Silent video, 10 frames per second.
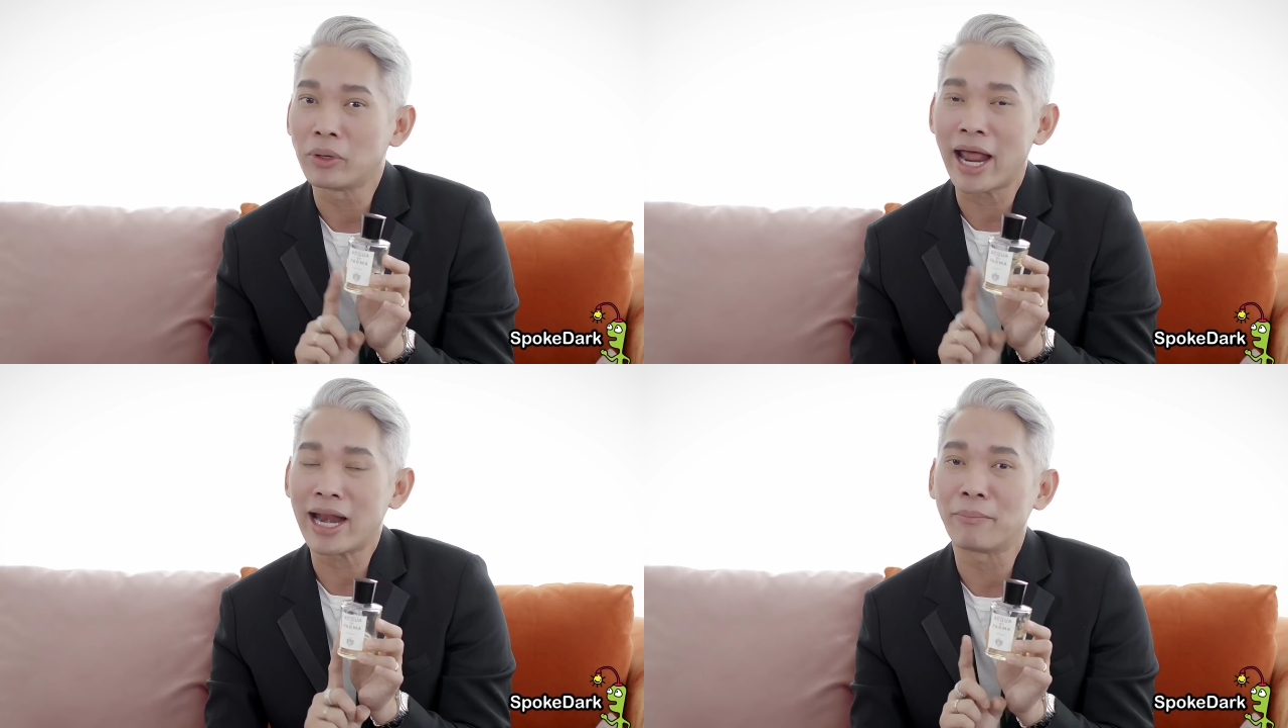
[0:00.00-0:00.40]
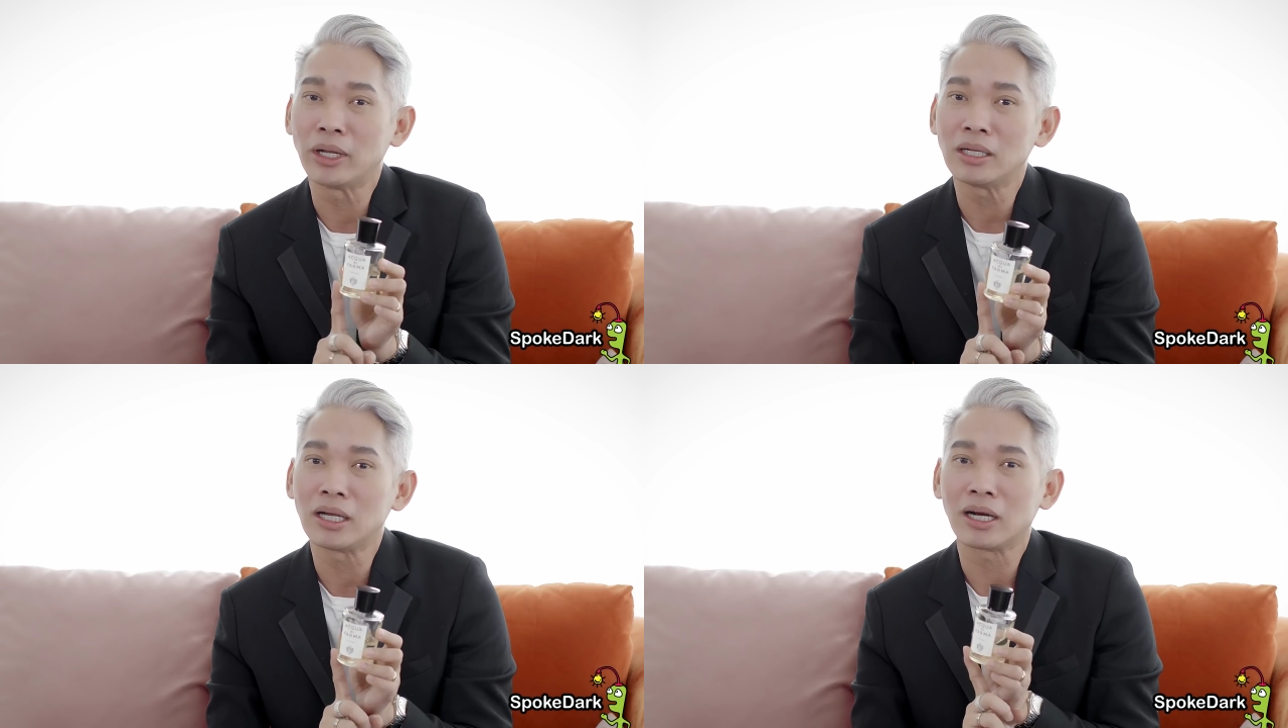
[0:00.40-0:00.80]
แนะนำ
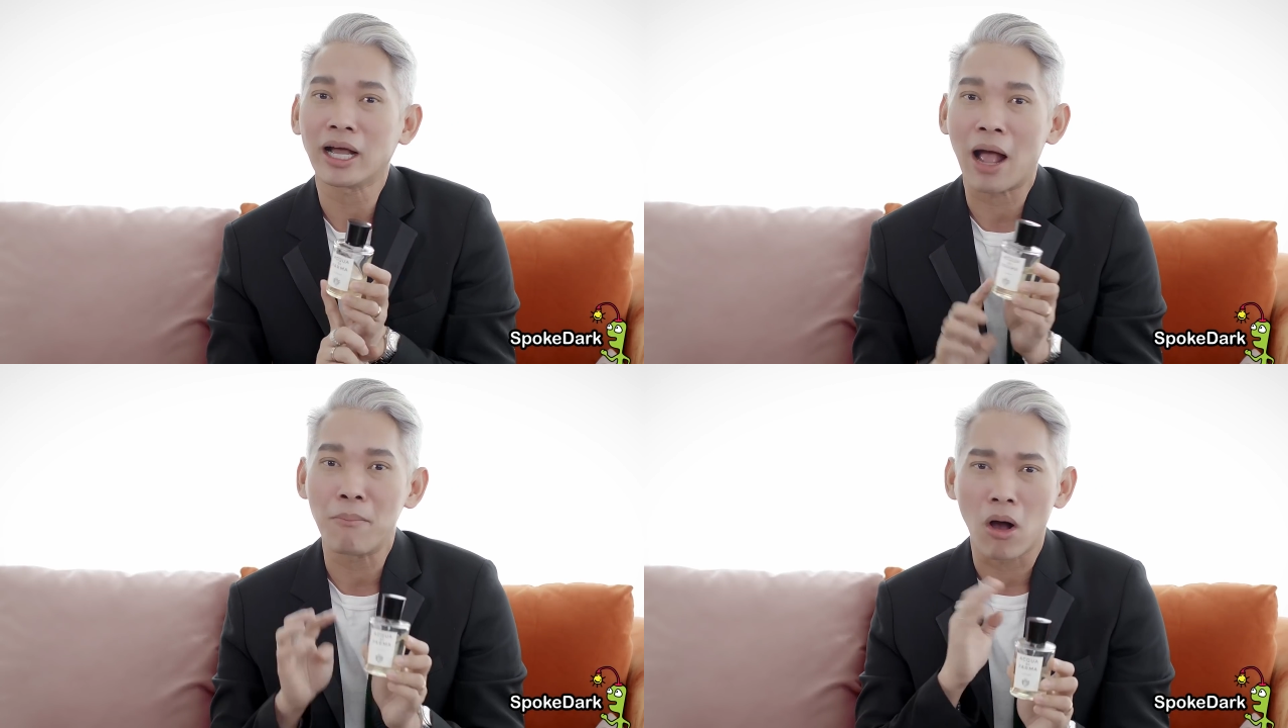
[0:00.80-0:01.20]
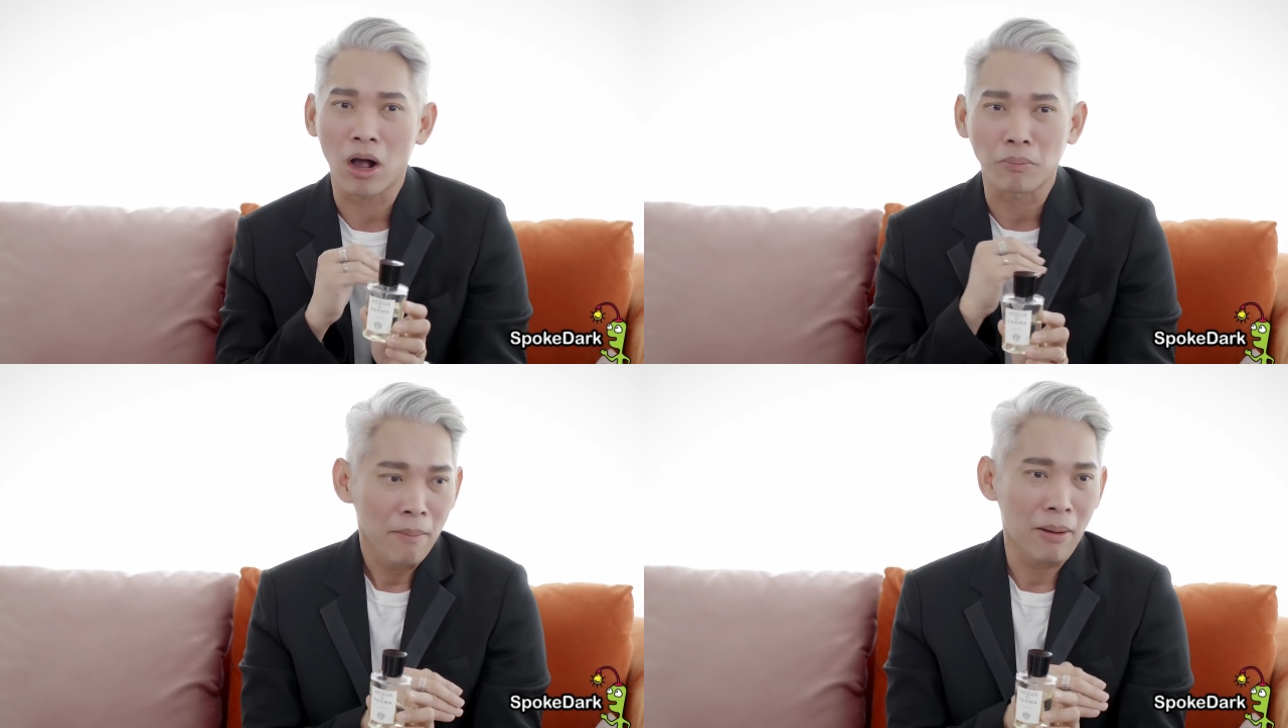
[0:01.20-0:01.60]
นิดนึงนะครับเหมาะ
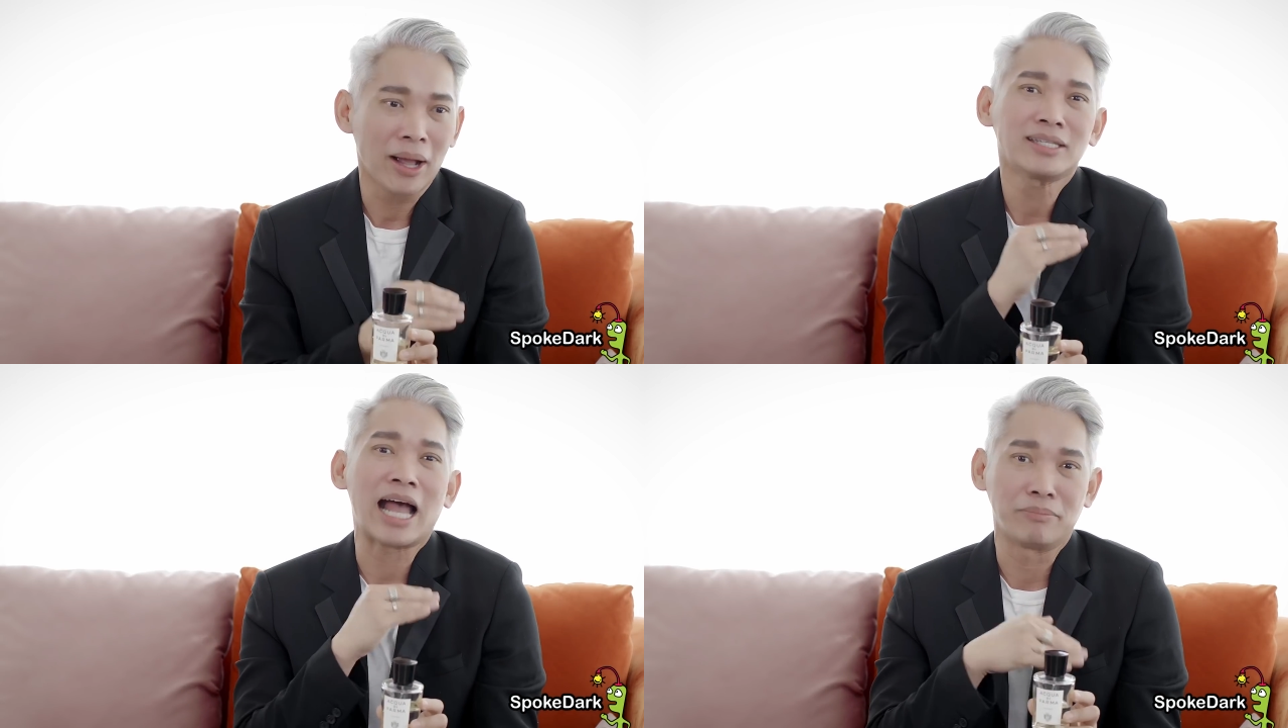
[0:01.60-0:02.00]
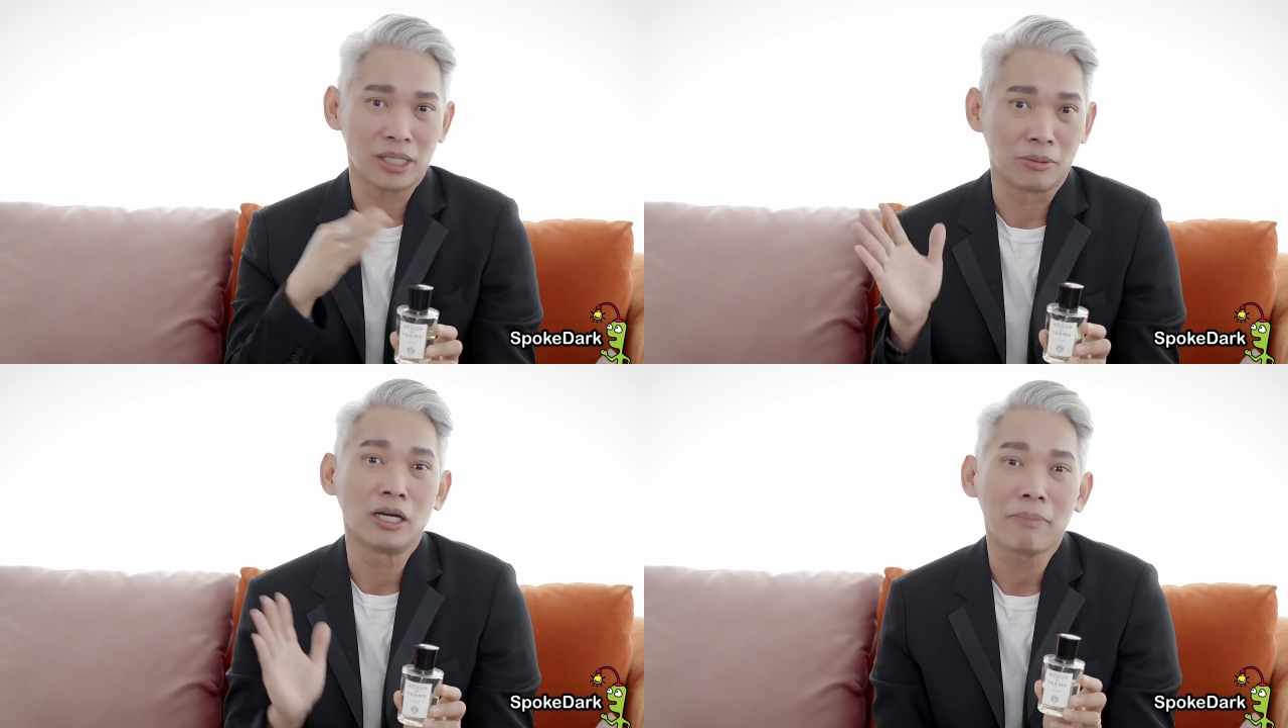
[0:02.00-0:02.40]
กับประมาณ
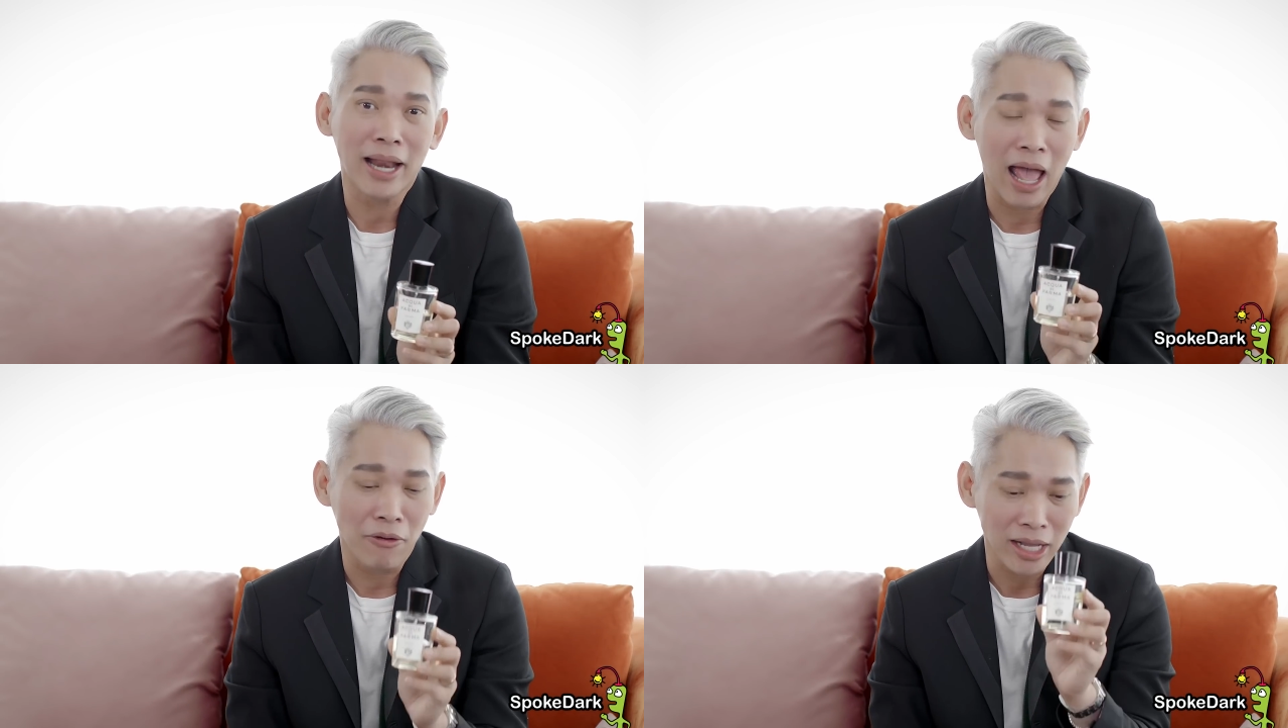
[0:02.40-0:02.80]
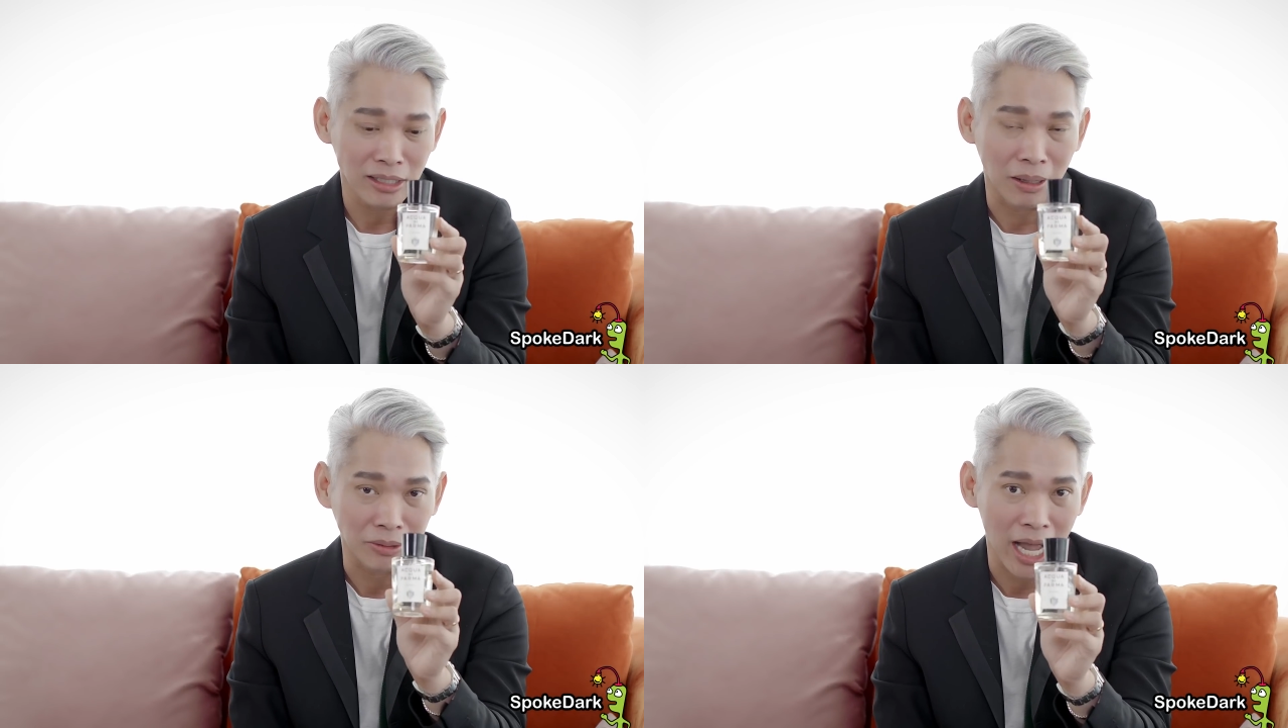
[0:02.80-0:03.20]
30ขึ้นไปแล้วนะ
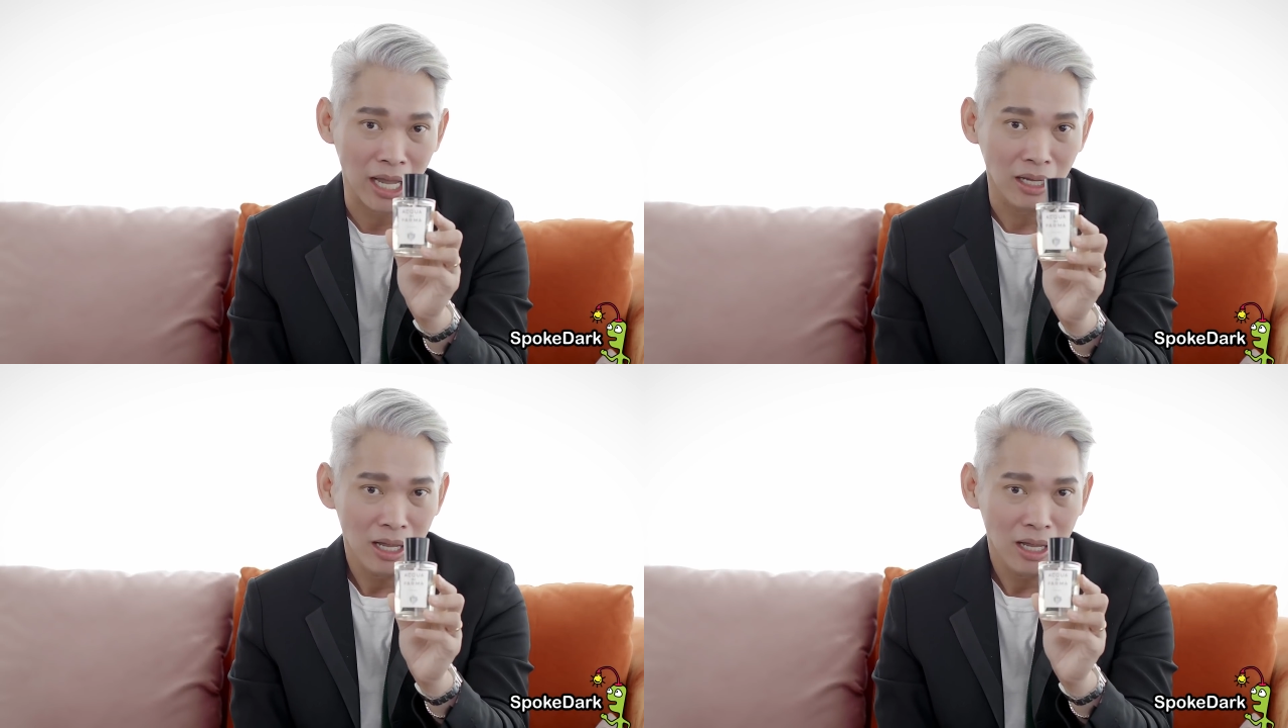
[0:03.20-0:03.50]
สำหรับชัย